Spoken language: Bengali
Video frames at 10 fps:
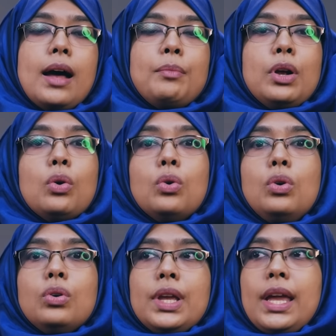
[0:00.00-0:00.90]
আমরা
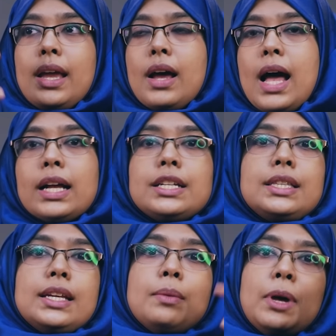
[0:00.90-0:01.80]
ওগুলোকে আকাশ
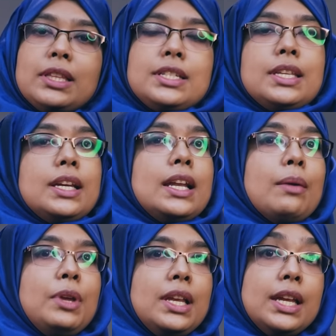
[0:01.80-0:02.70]
থেকে বাতাস থেকে
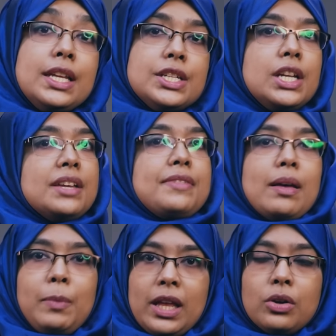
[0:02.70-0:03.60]
নামিয়ে নিয়ে নিজের লাইফে
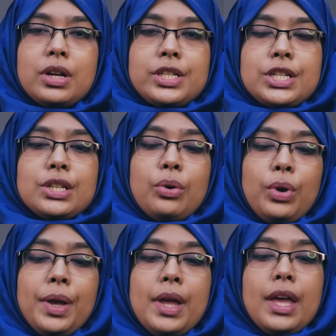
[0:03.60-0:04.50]
অ্যাপ্লাই করার চেষ্টা করি